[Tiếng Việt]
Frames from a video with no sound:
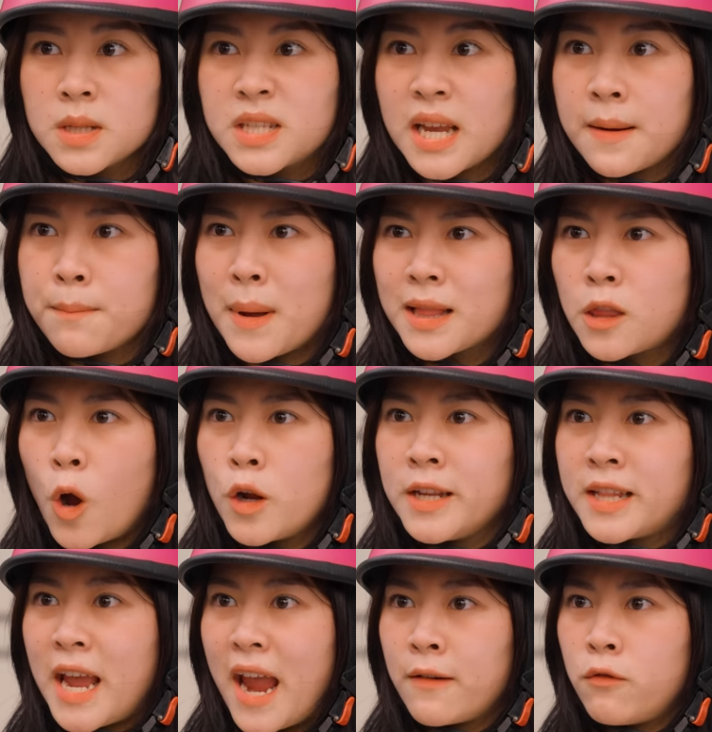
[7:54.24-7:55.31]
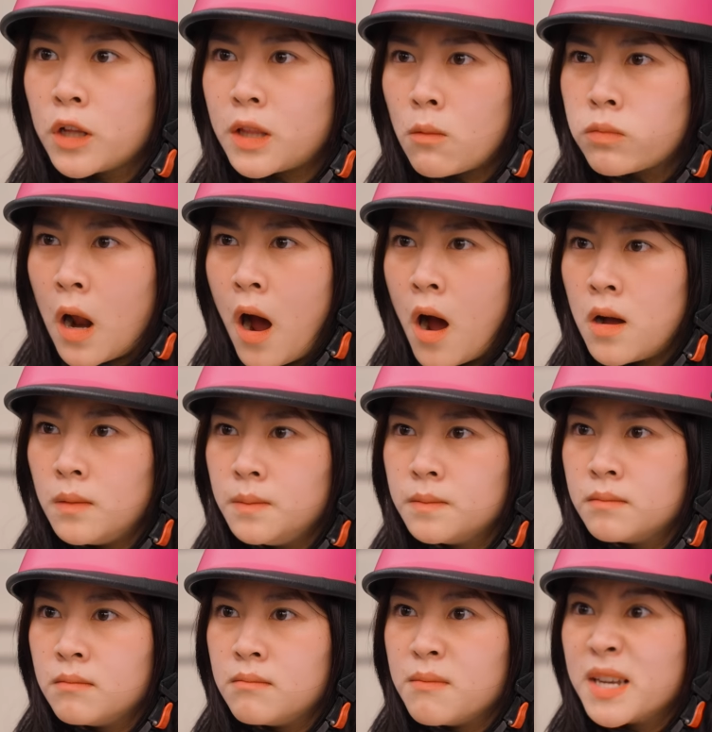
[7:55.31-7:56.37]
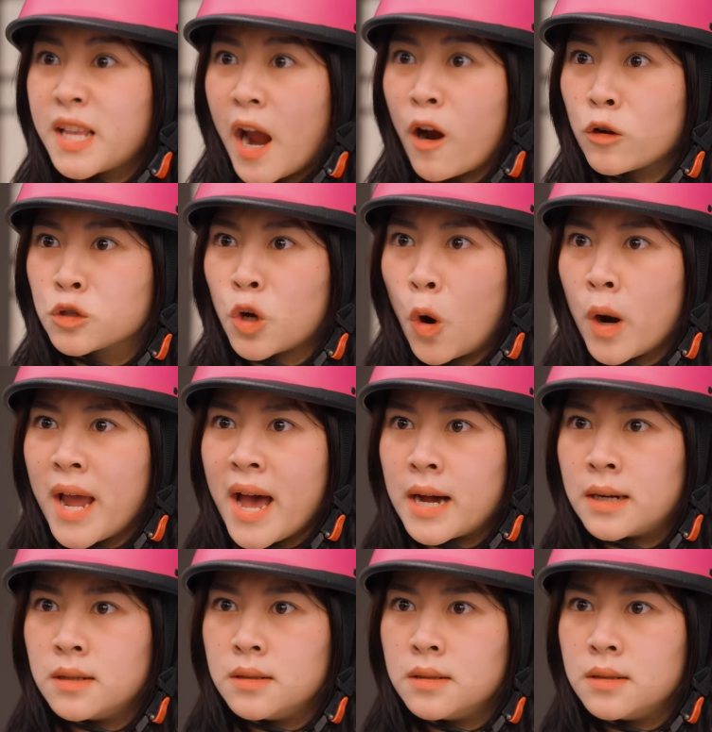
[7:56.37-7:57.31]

Chính mắt tôi nhìn thấy anh vuốt tóc nó Bây giờ anh còn chối à